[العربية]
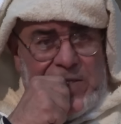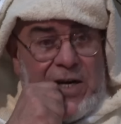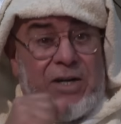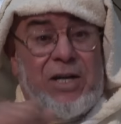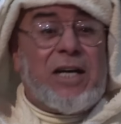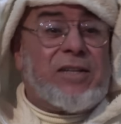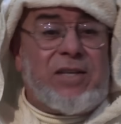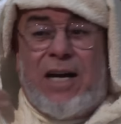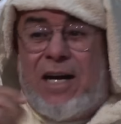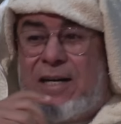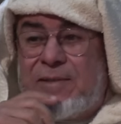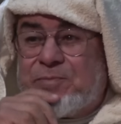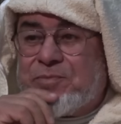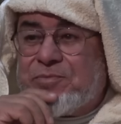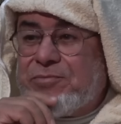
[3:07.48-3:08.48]

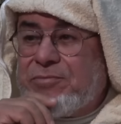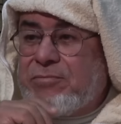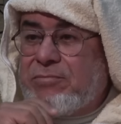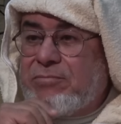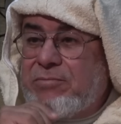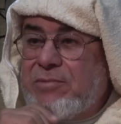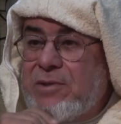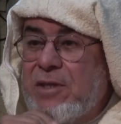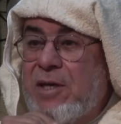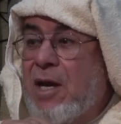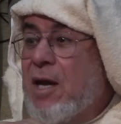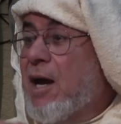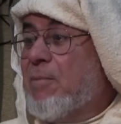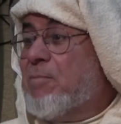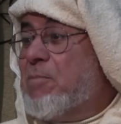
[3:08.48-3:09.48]
رادعه
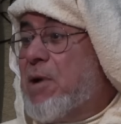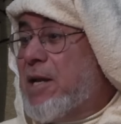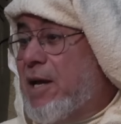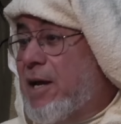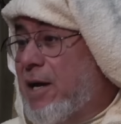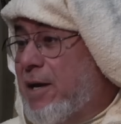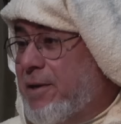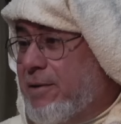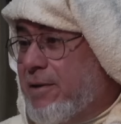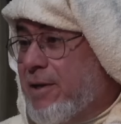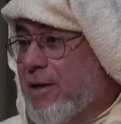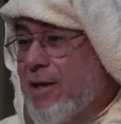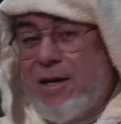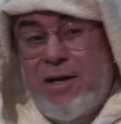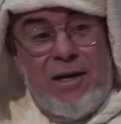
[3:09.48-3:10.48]
اما الان
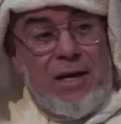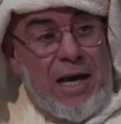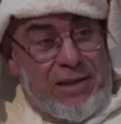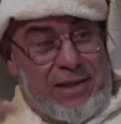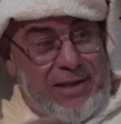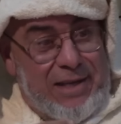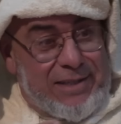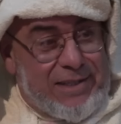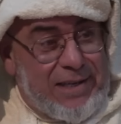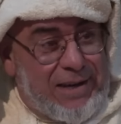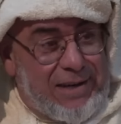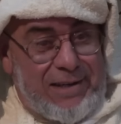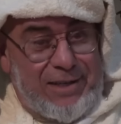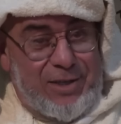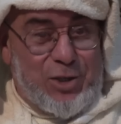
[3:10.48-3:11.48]
هذا اليسار
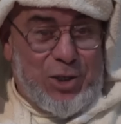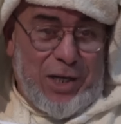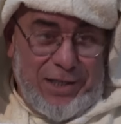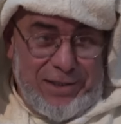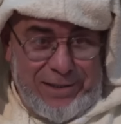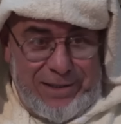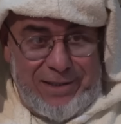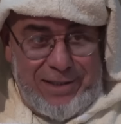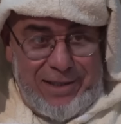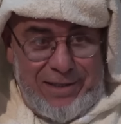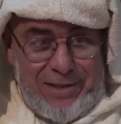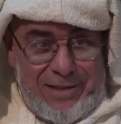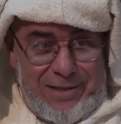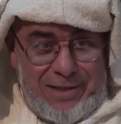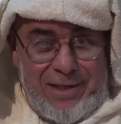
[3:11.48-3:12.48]
اللي نجح
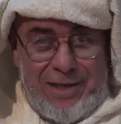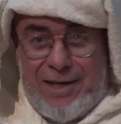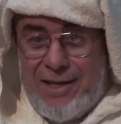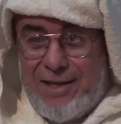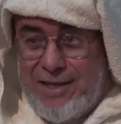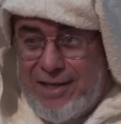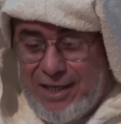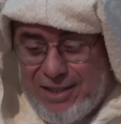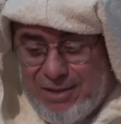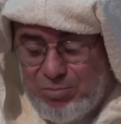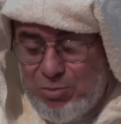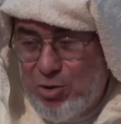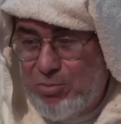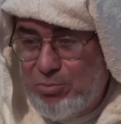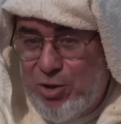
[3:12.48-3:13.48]
هذا اللي
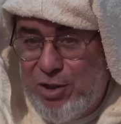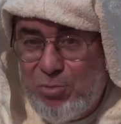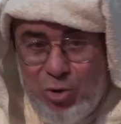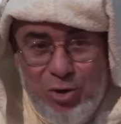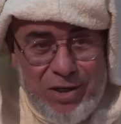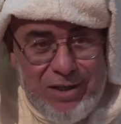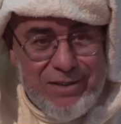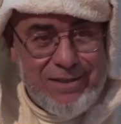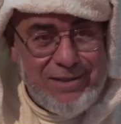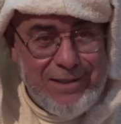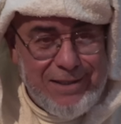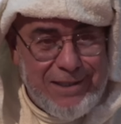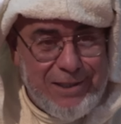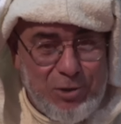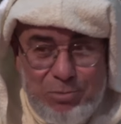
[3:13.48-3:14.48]
كيسميوهم الديمقراطيين
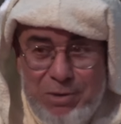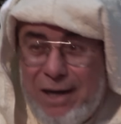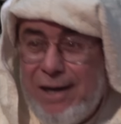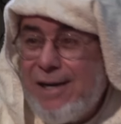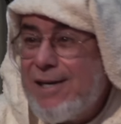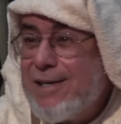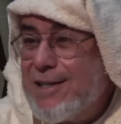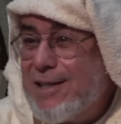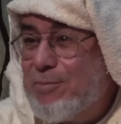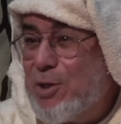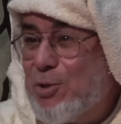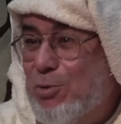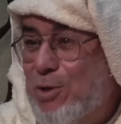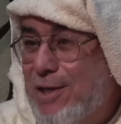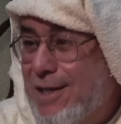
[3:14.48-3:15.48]
اللي هما
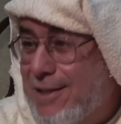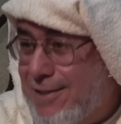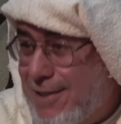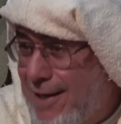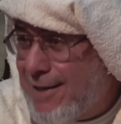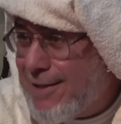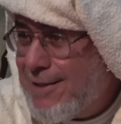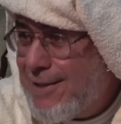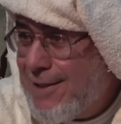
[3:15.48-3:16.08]
يميلوا لليسار